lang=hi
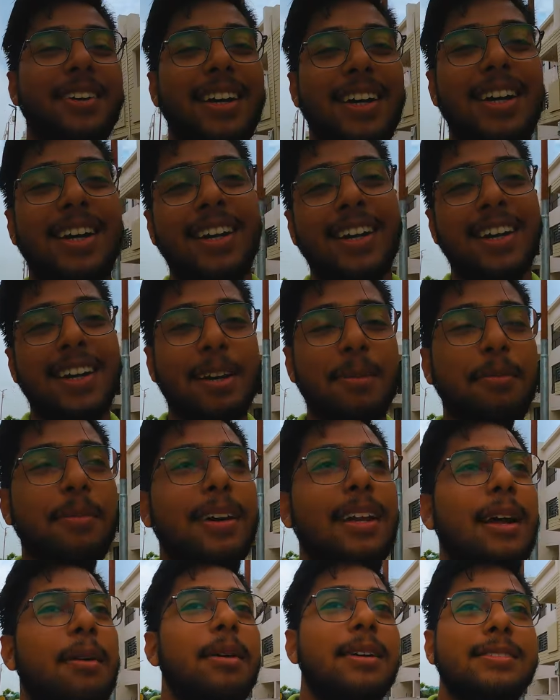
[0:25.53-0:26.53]
होंगे
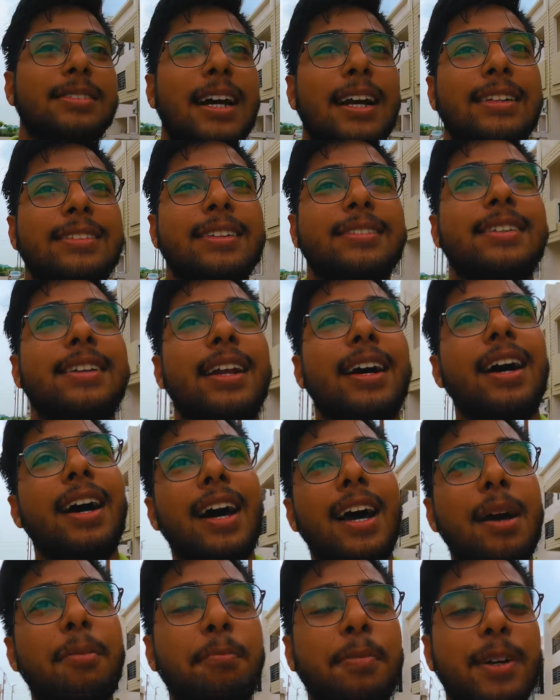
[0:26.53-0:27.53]
मेरा नाम है साहिल सक्सेना
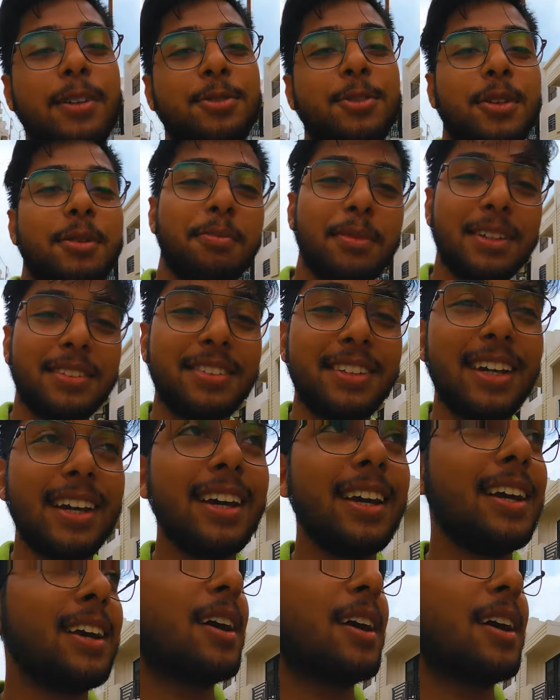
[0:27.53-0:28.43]
आई एम परस्यूइंग बीसीए